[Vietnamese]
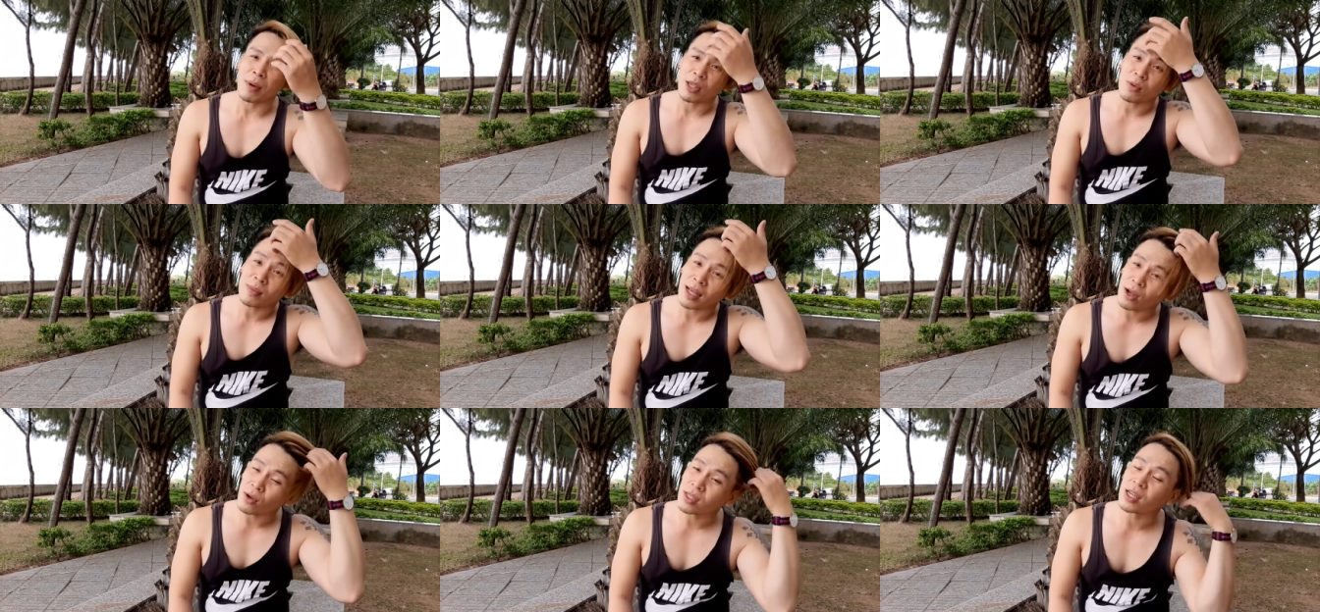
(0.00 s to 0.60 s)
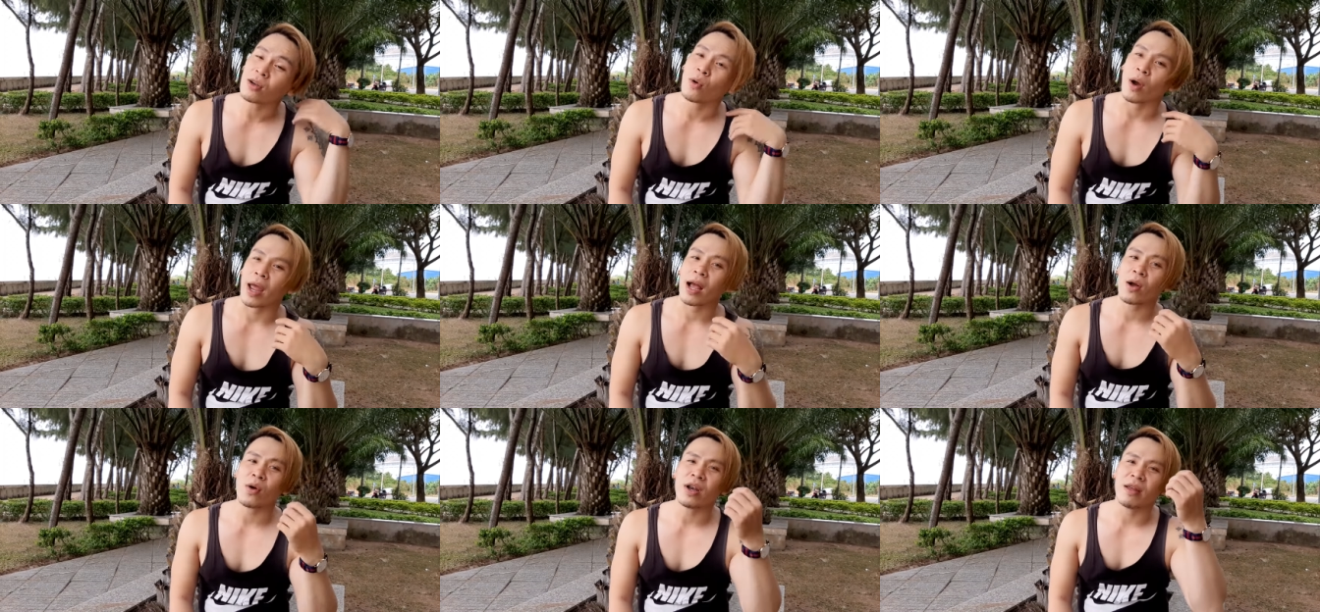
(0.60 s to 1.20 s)
mà chúng ta có sức
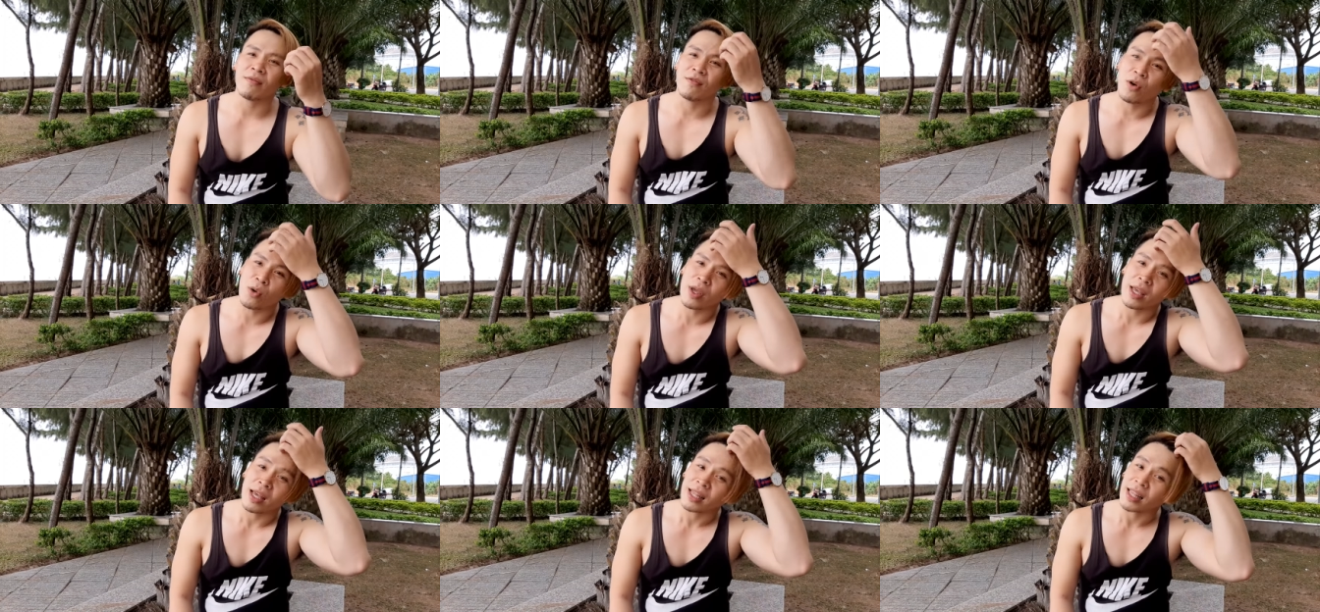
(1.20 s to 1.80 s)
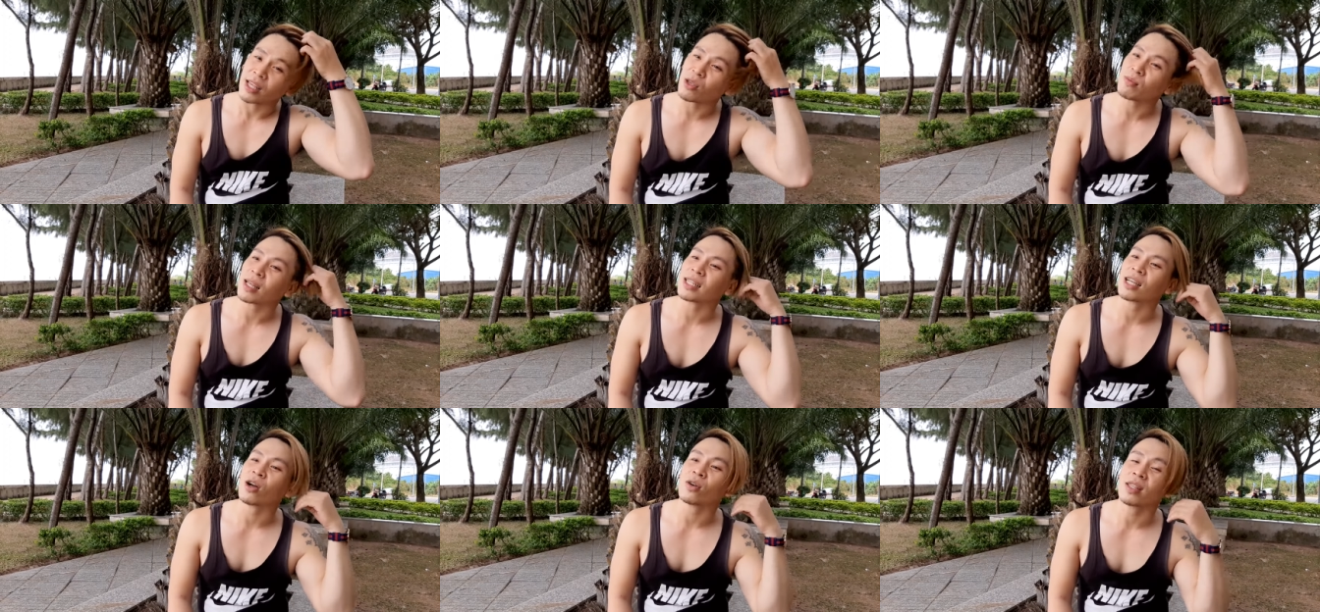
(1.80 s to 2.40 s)
khỏe có niềm vui thì chúng ta
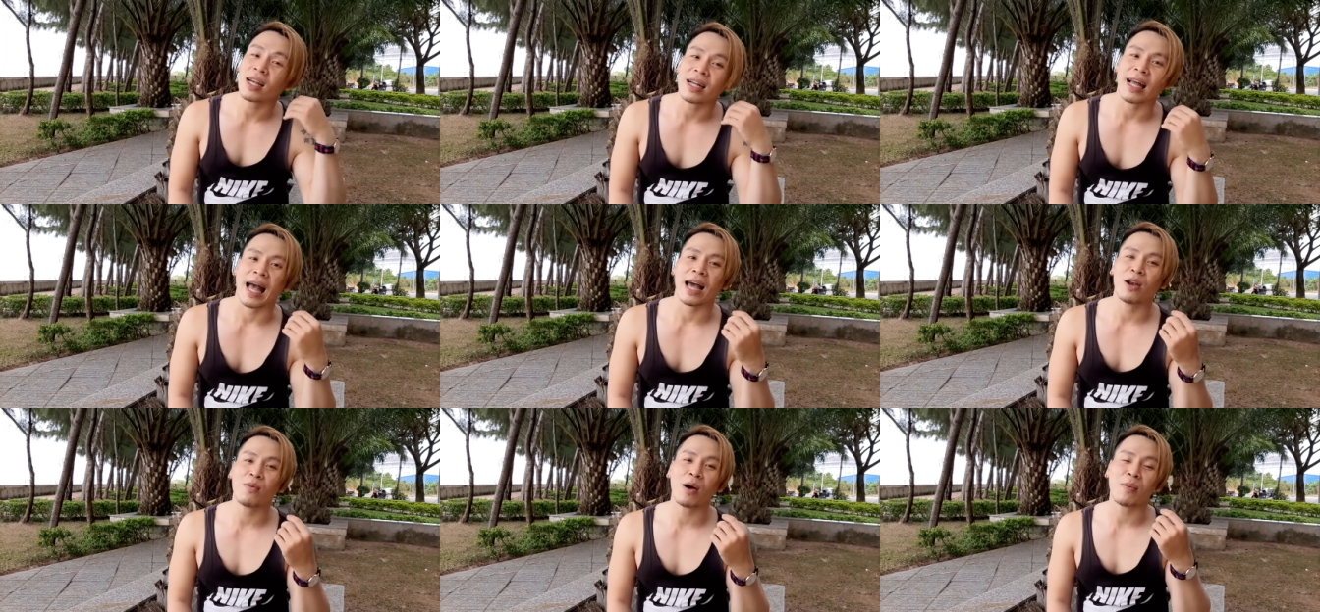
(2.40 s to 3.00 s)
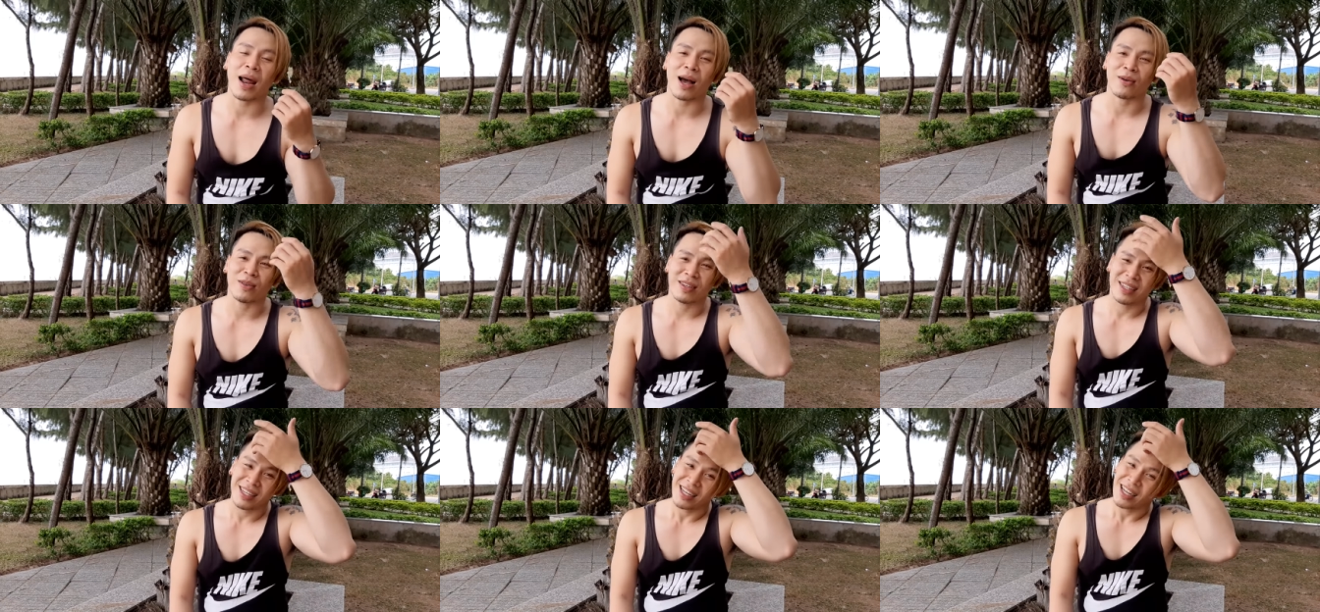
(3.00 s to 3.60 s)
sẽ có tất cả đúng không nào
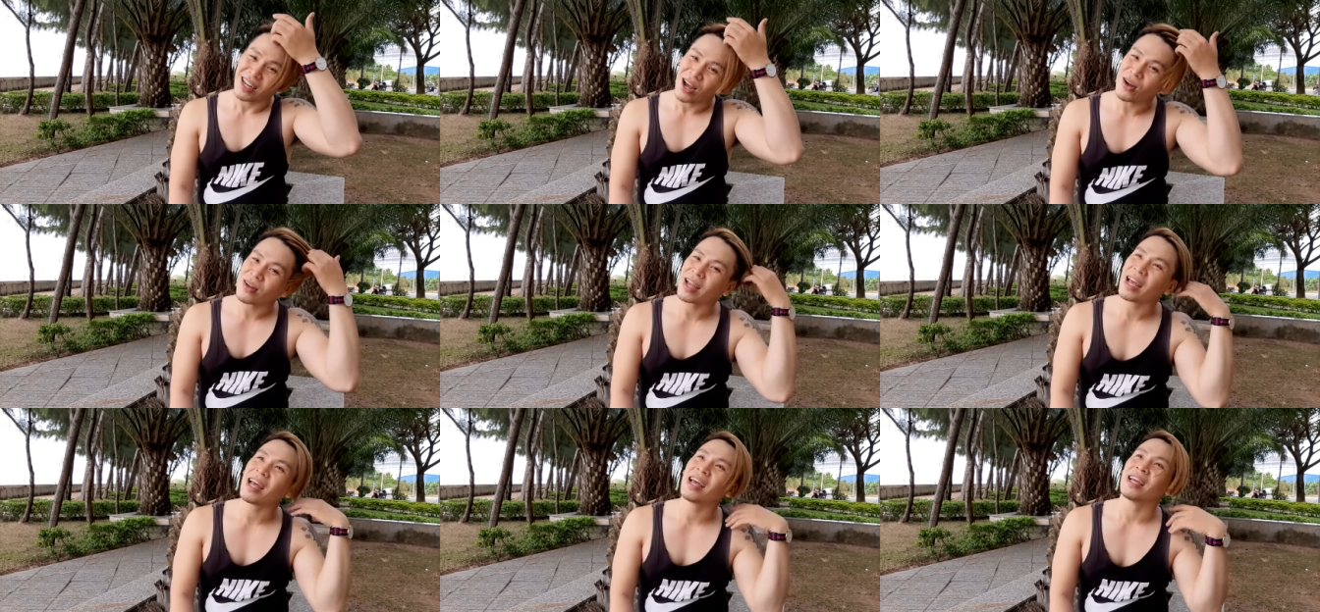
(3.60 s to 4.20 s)
ok